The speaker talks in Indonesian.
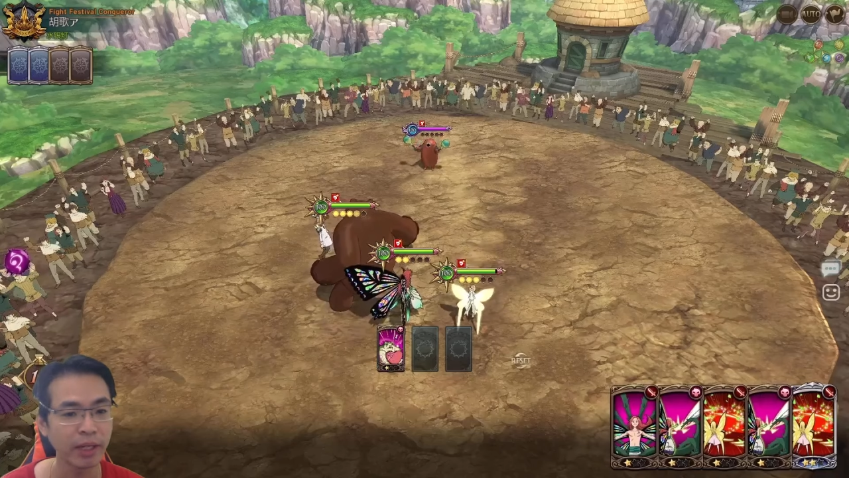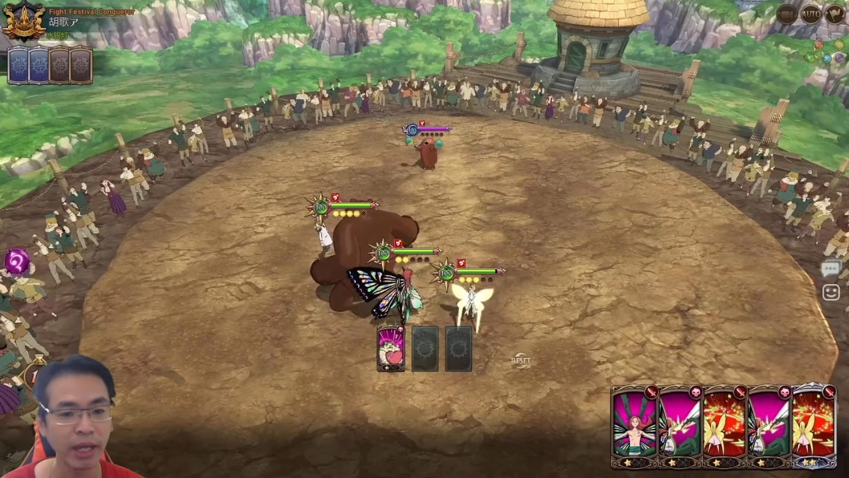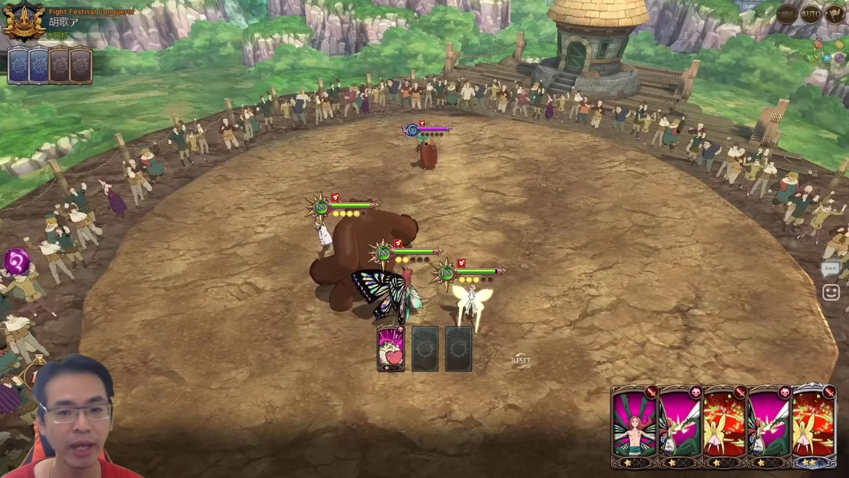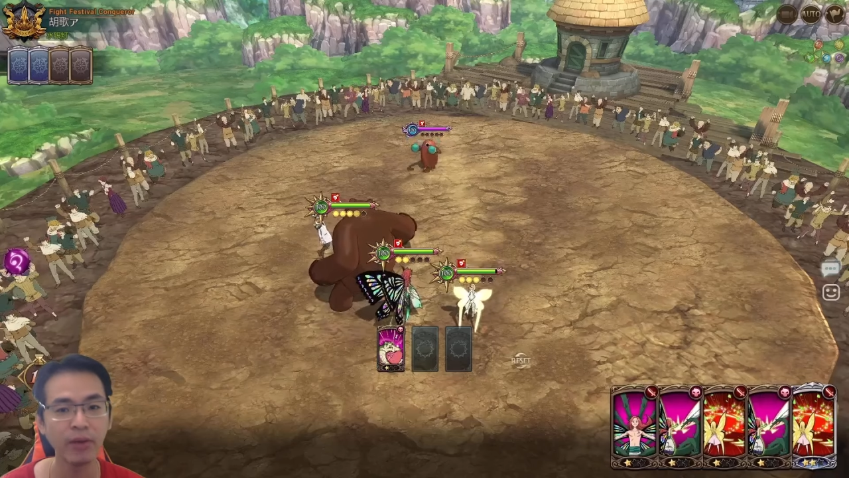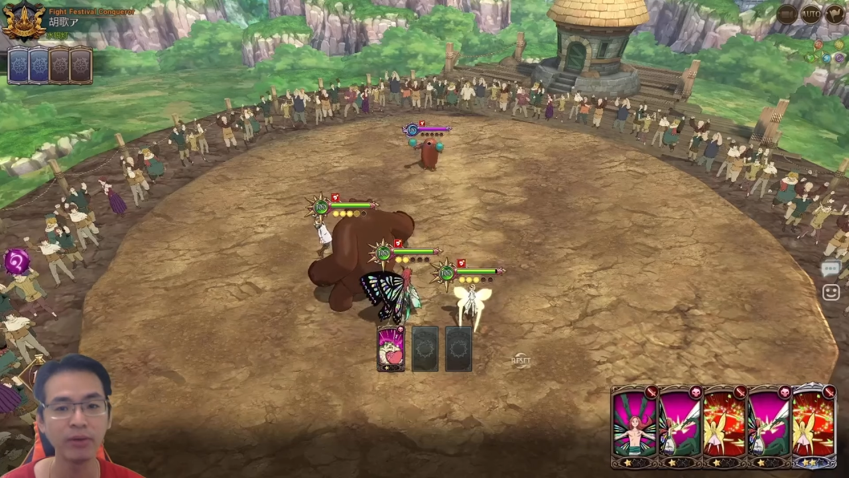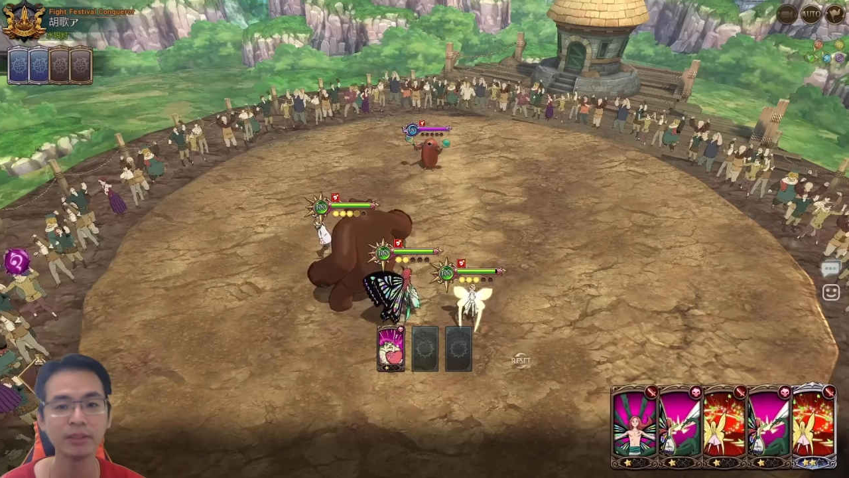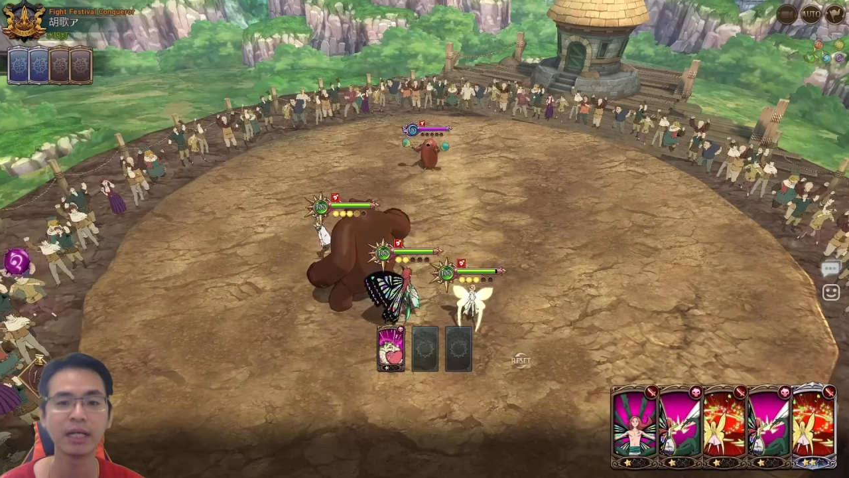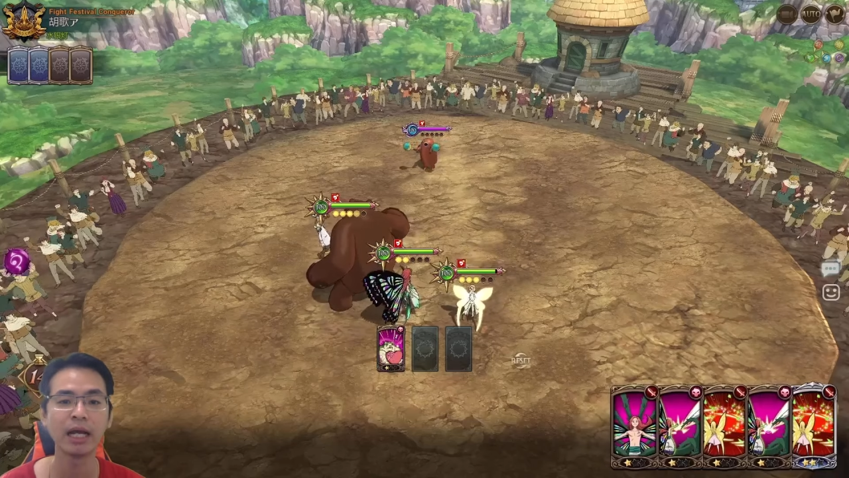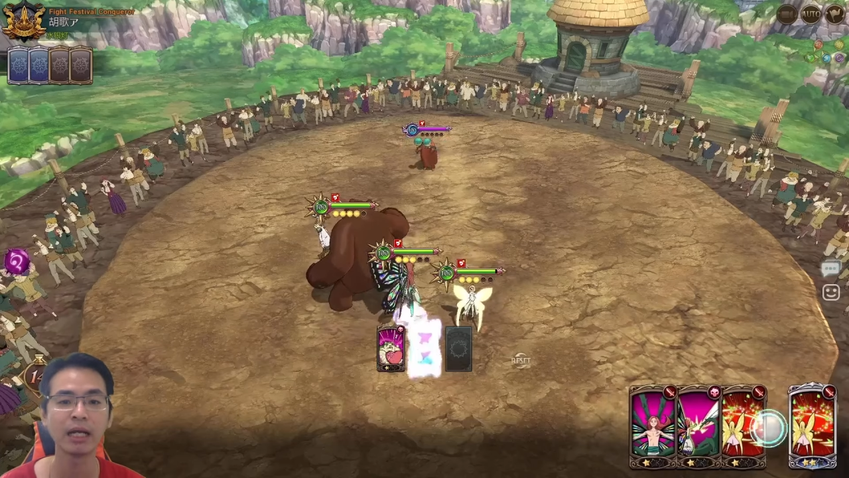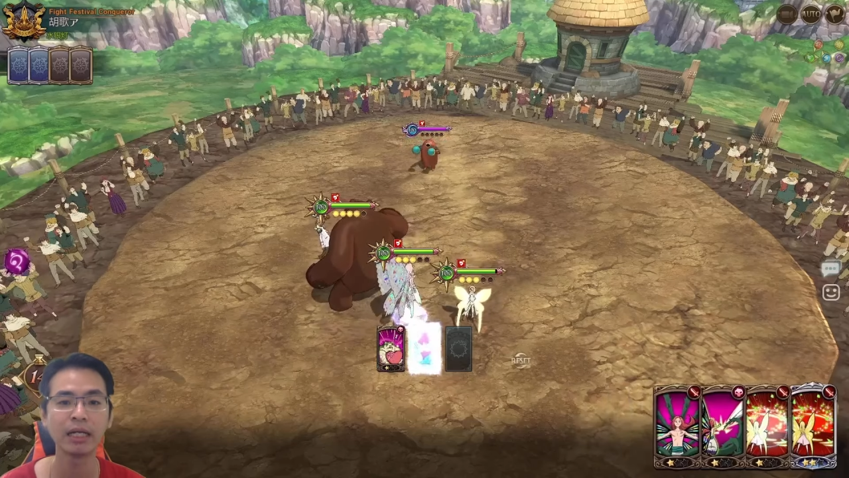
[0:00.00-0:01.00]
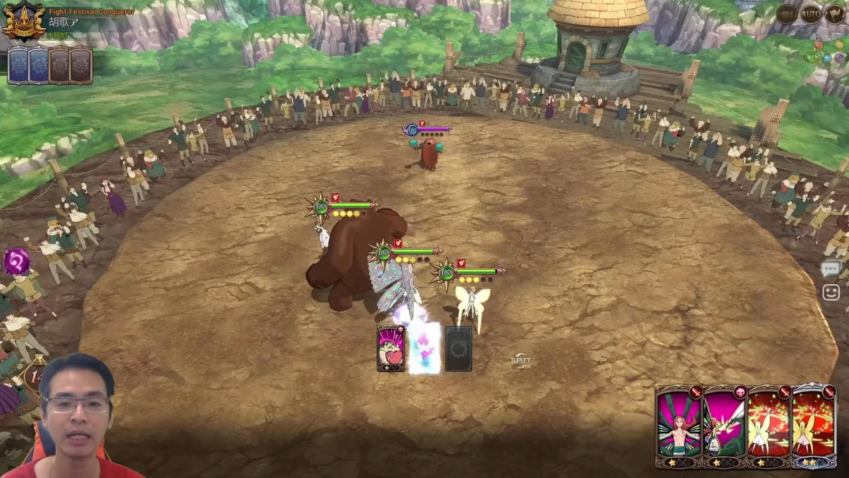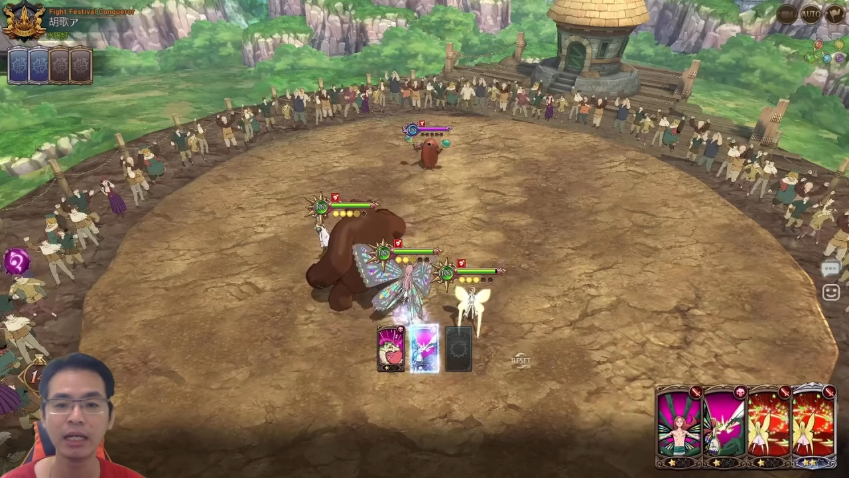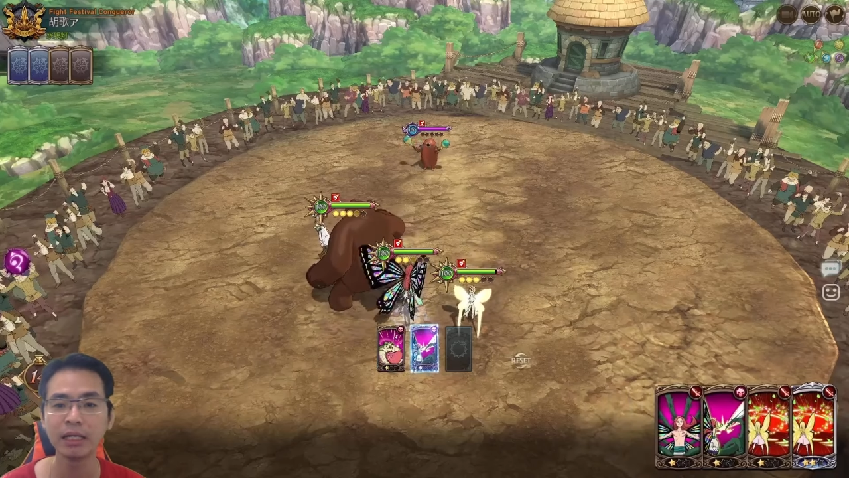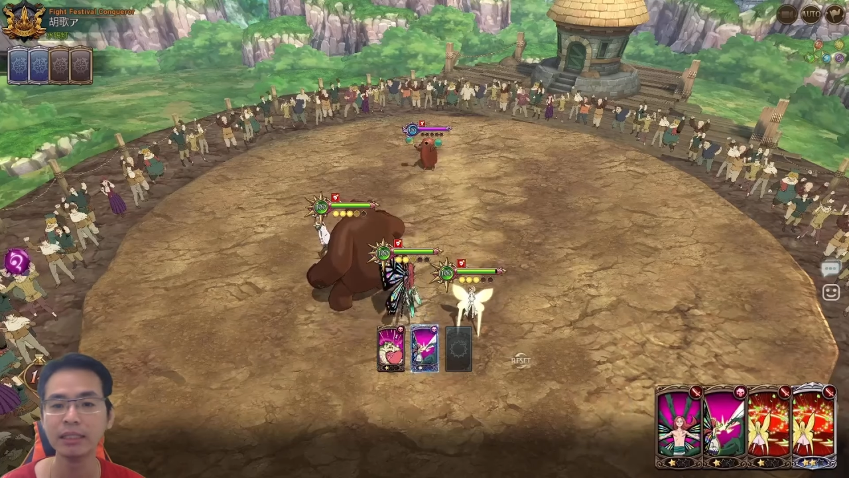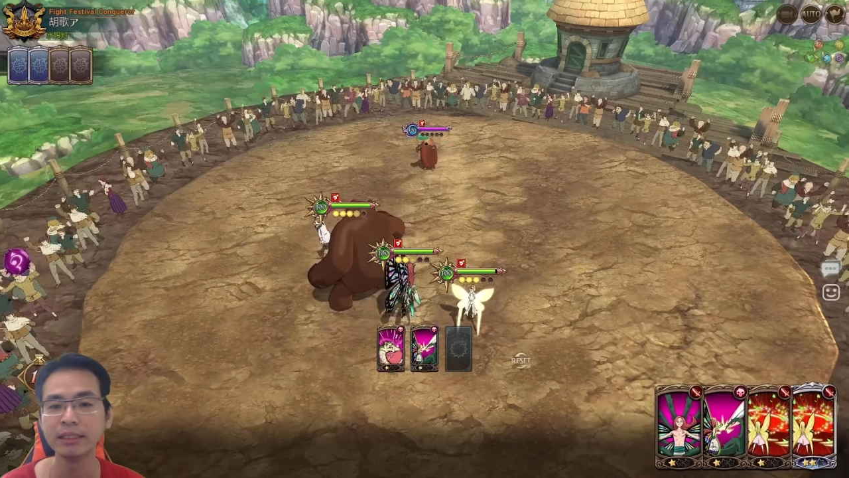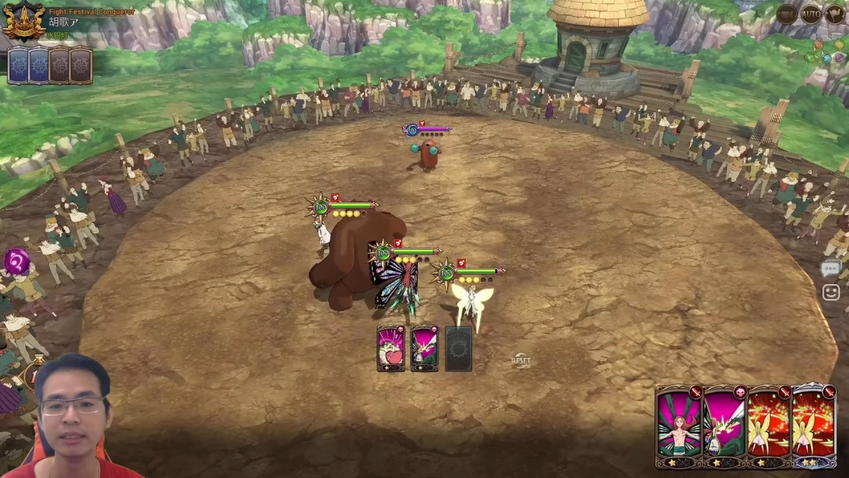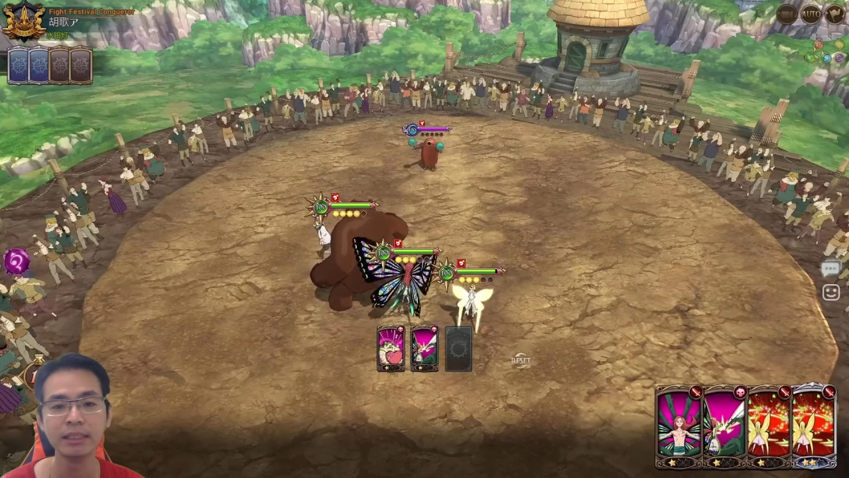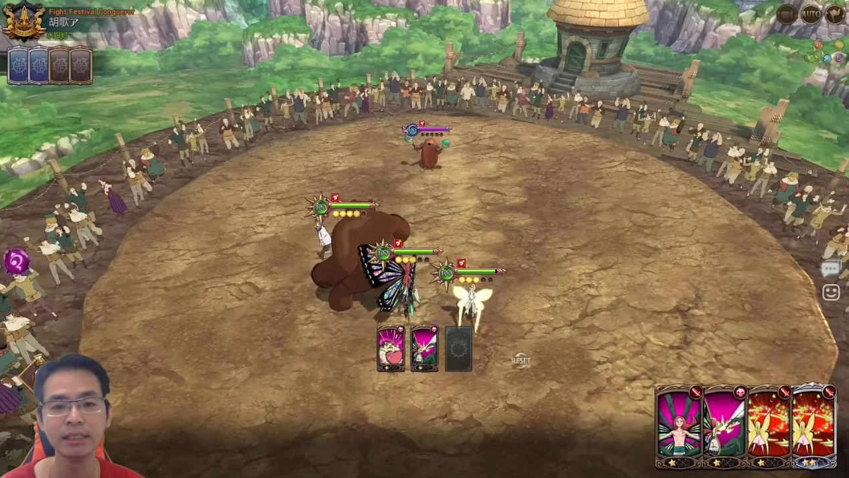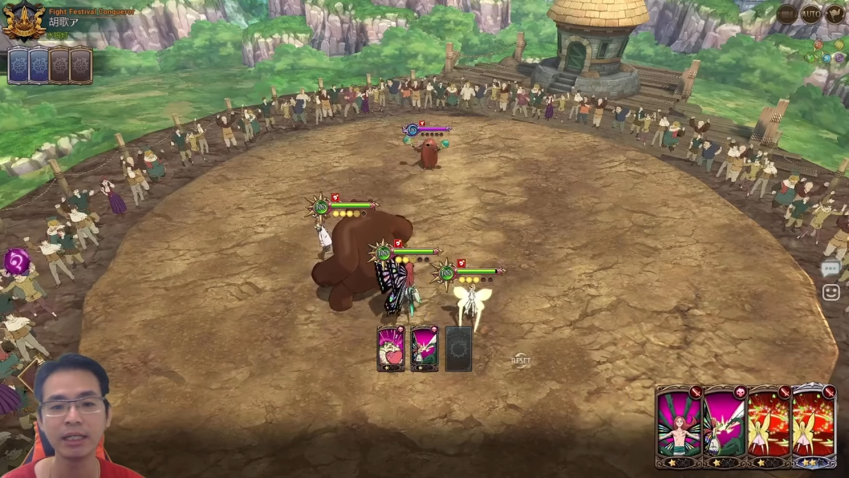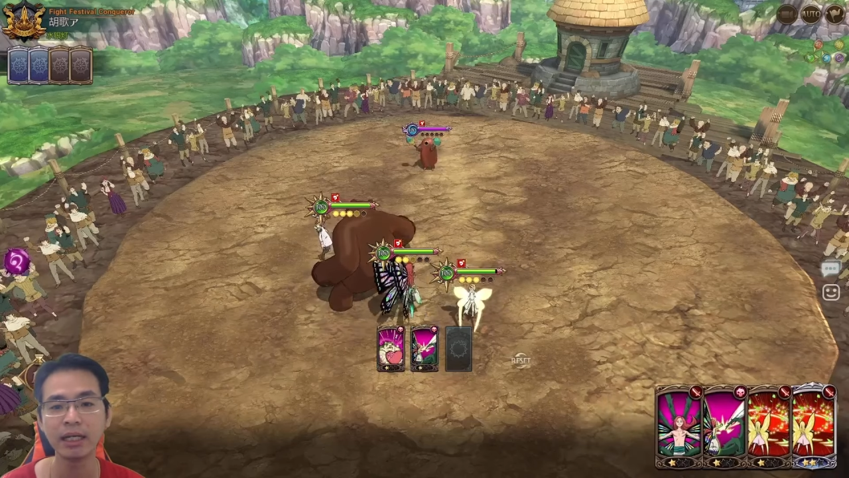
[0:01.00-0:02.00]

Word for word: Chaos karena di sini